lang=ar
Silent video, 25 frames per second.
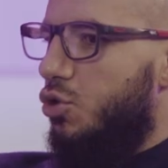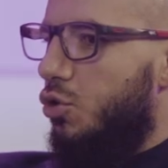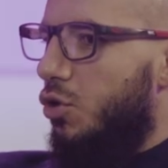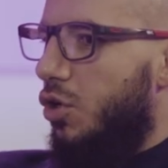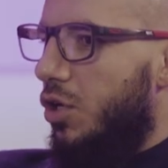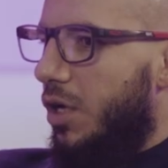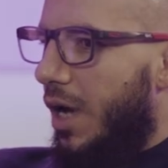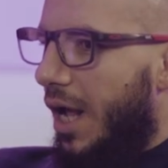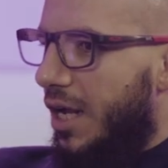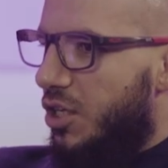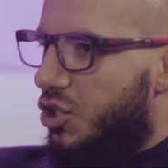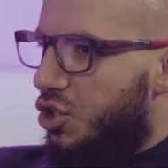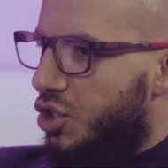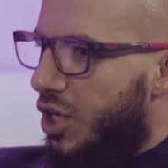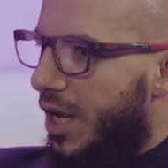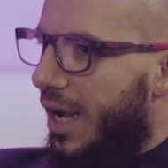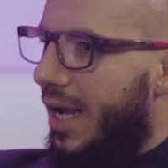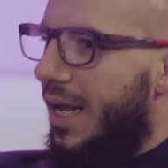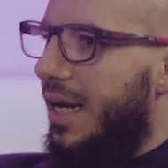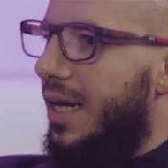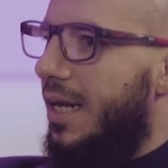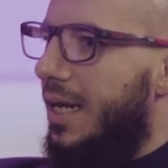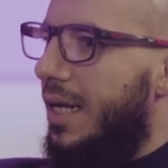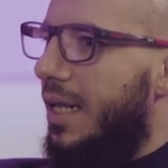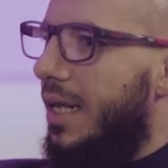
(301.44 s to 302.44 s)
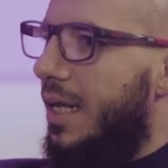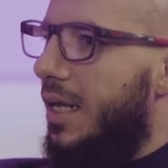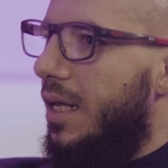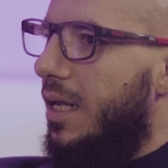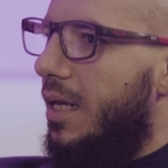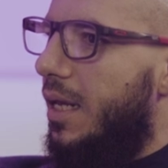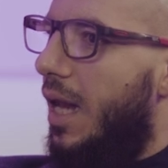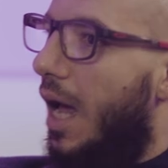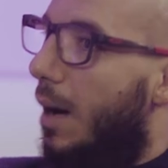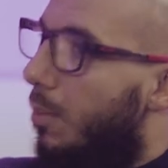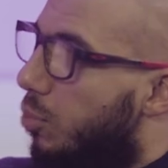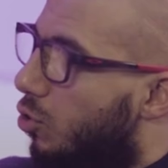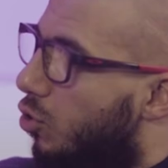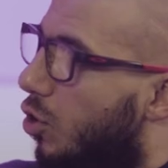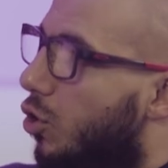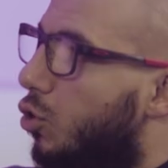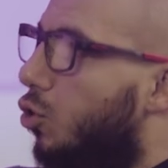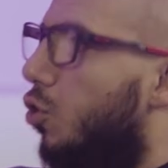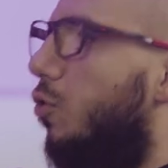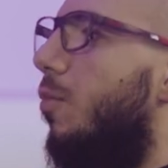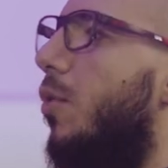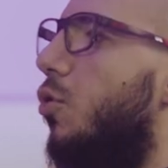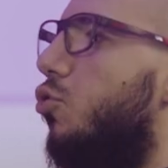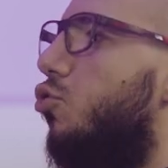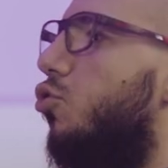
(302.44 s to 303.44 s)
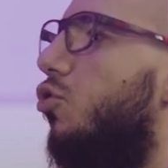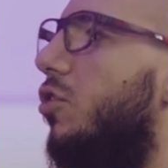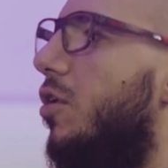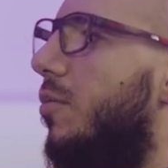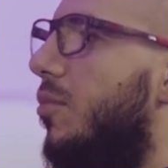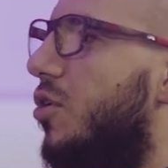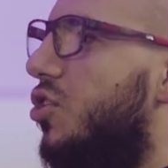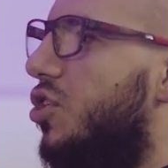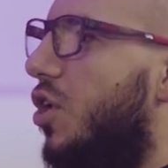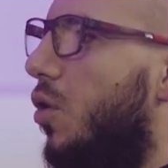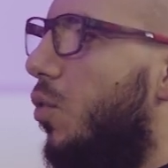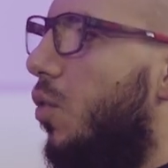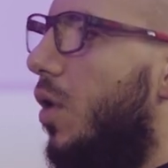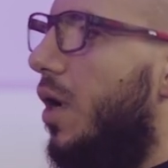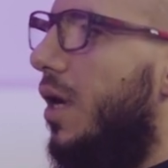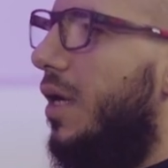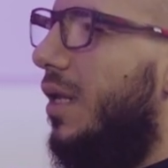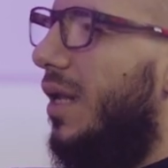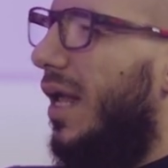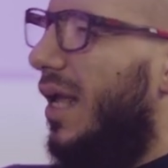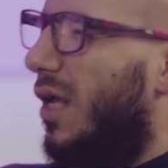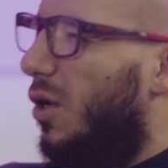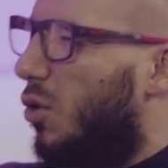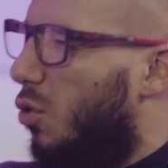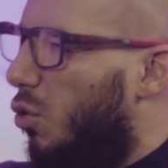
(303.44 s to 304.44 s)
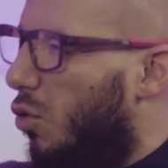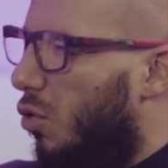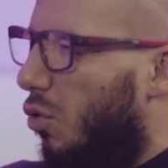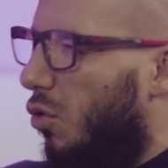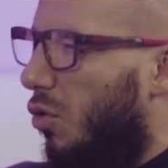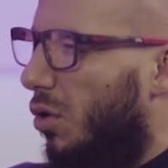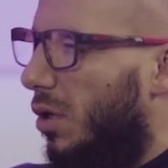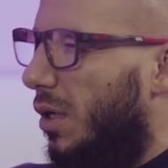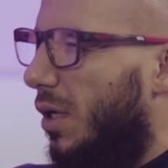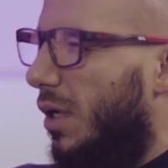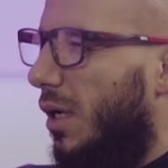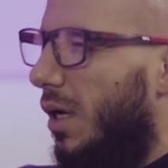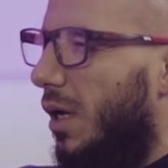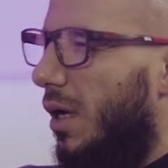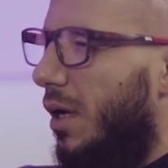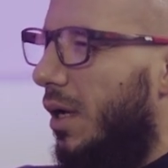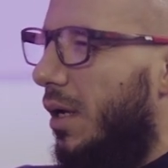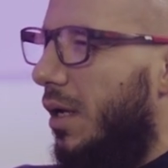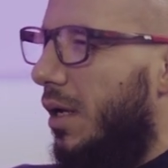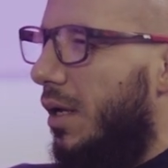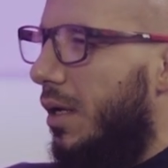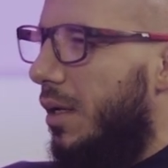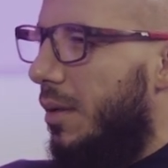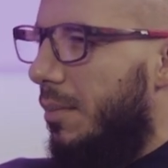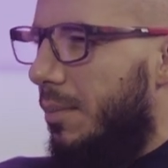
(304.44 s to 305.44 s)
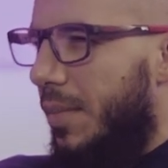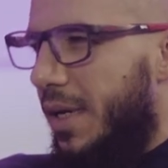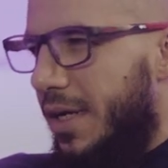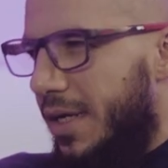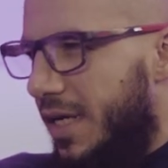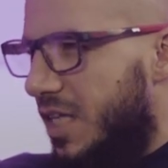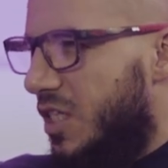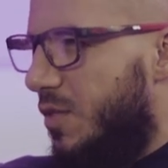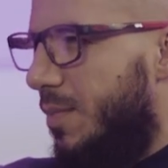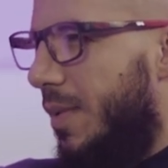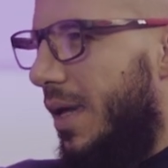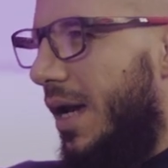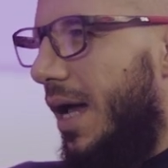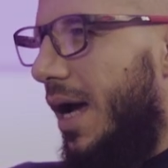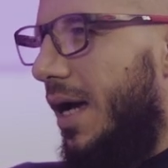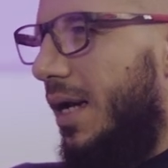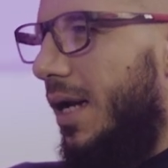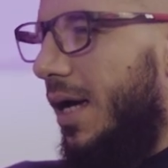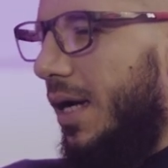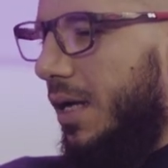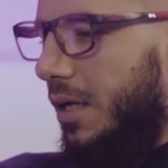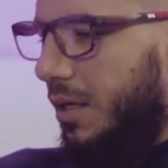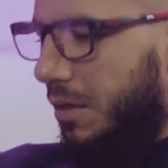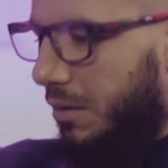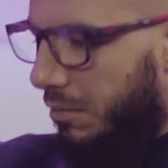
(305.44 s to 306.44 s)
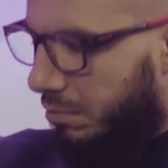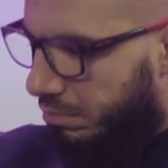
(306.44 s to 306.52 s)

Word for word: شو الاشياء اللي لابد تكون موجوده بالجوال ليكون بالنسبه لك